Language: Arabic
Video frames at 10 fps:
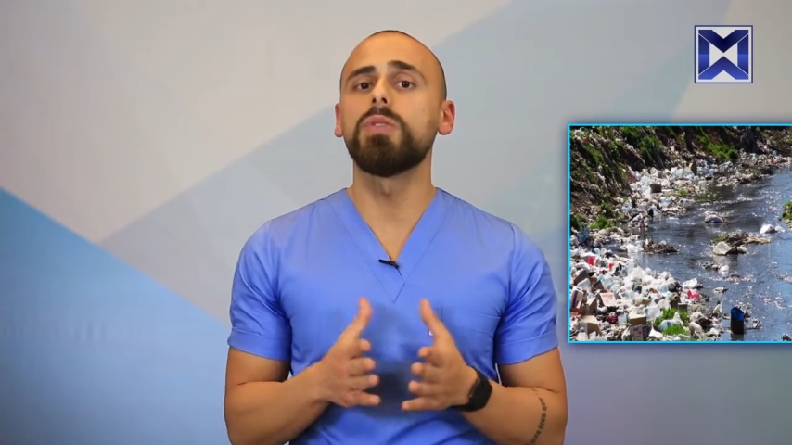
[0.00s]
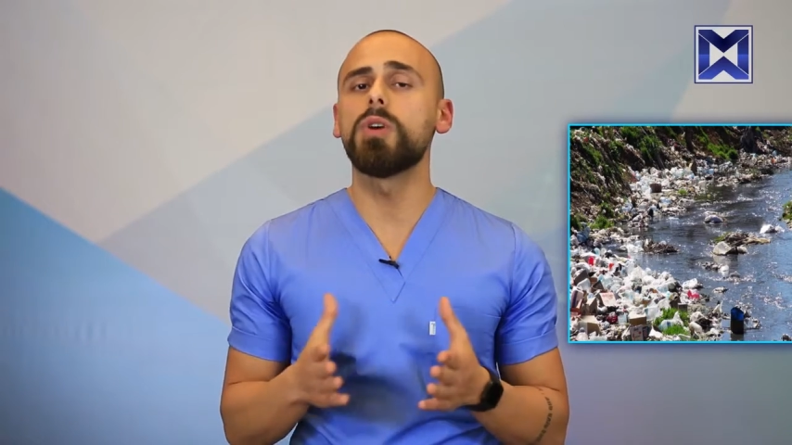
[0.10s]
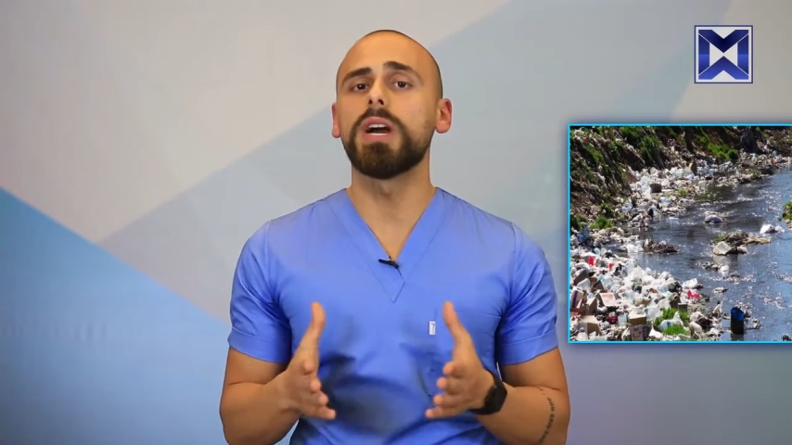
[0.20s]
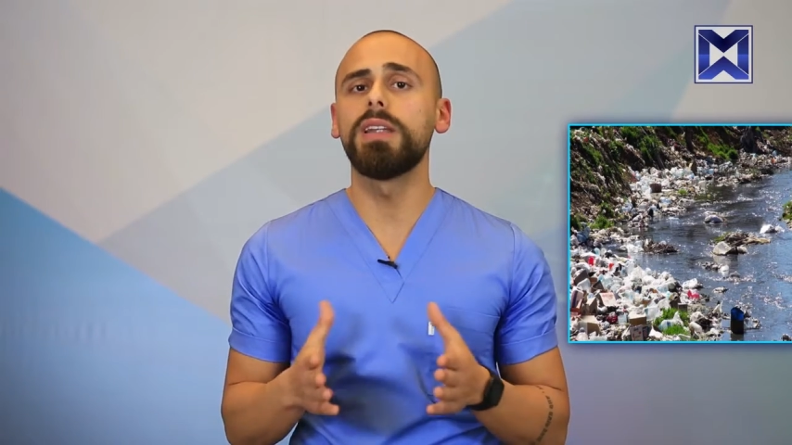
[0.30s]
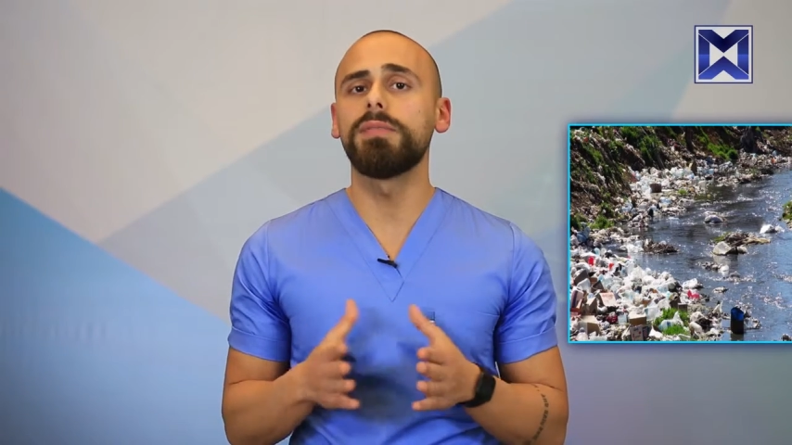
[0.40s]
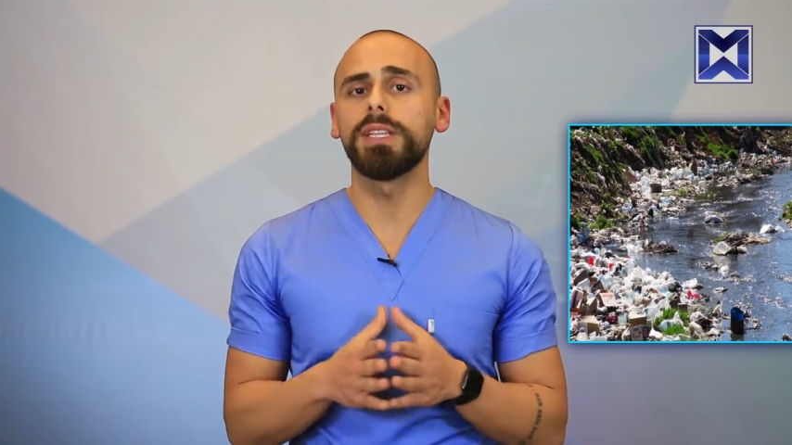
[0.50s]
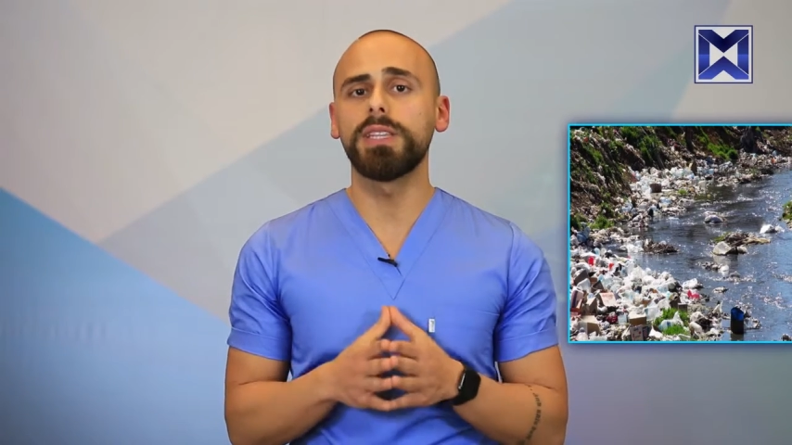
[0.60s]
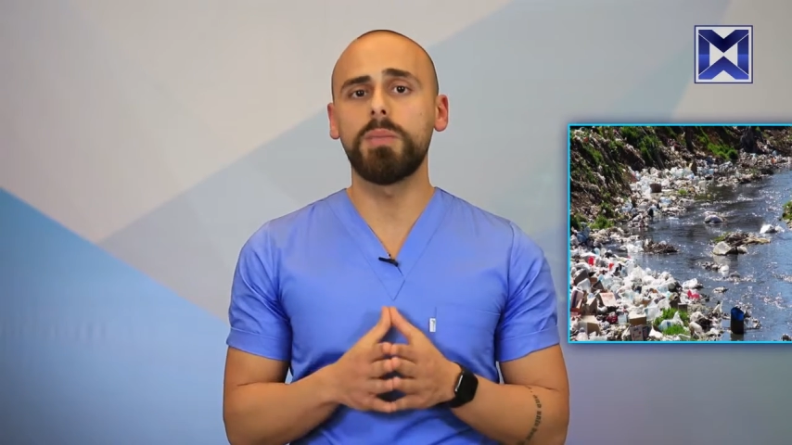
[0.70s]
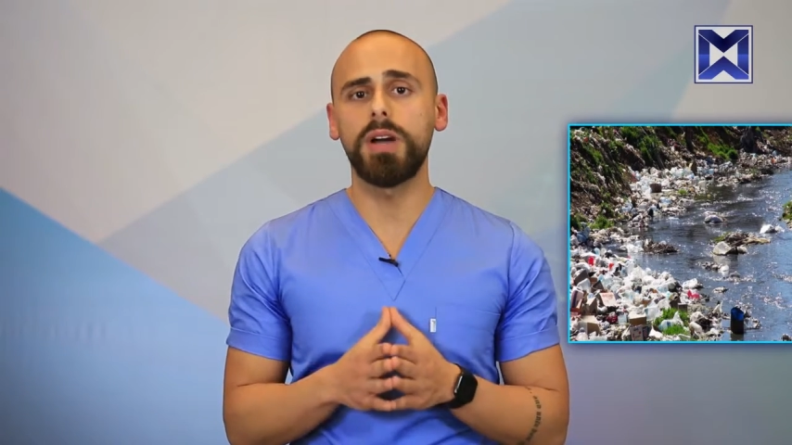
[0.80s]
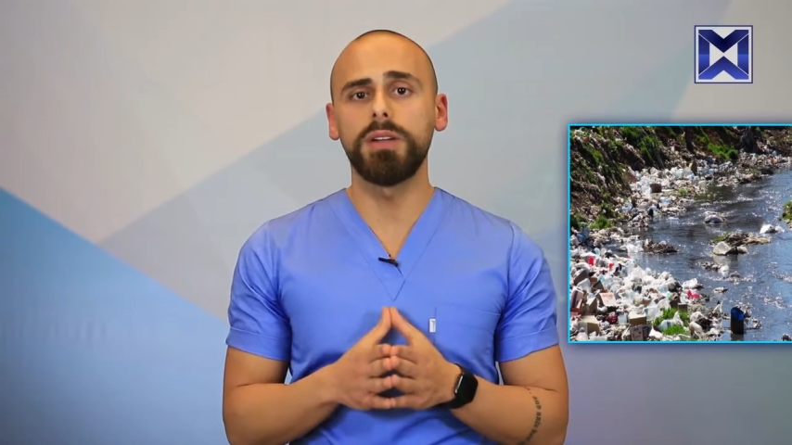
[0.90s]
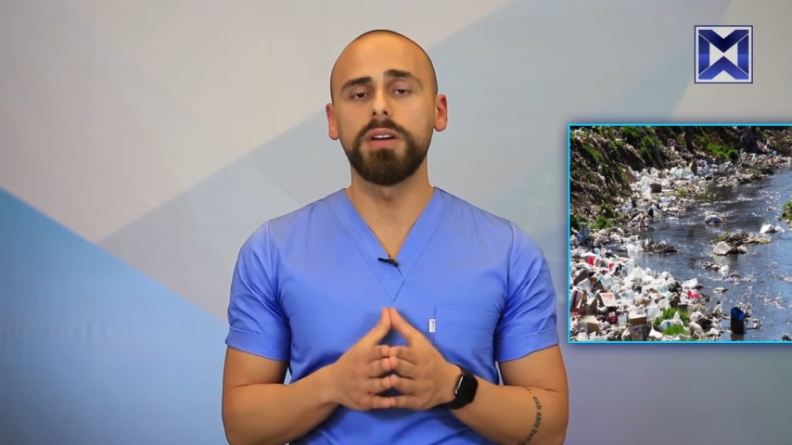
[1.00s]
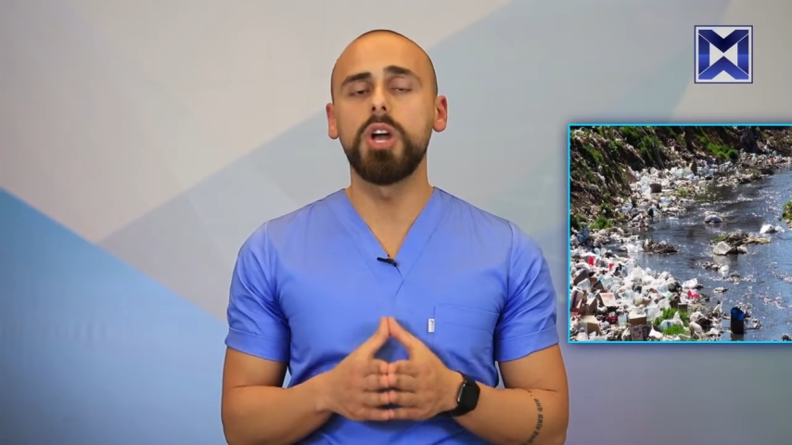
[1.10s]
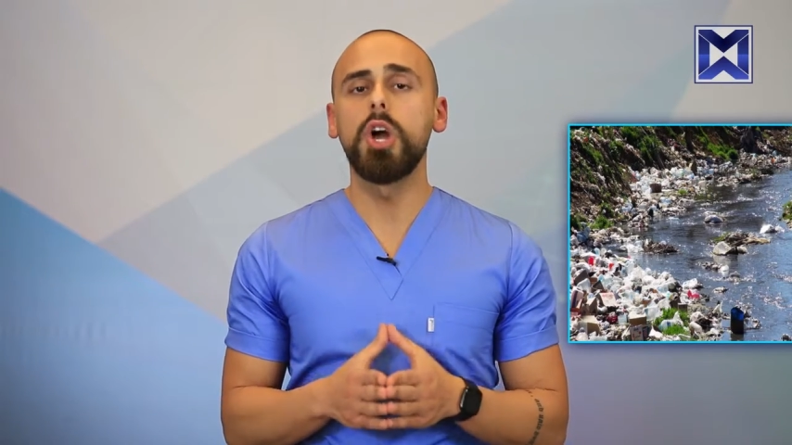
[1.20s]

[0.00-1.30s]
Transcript: والمخلفات تبعنا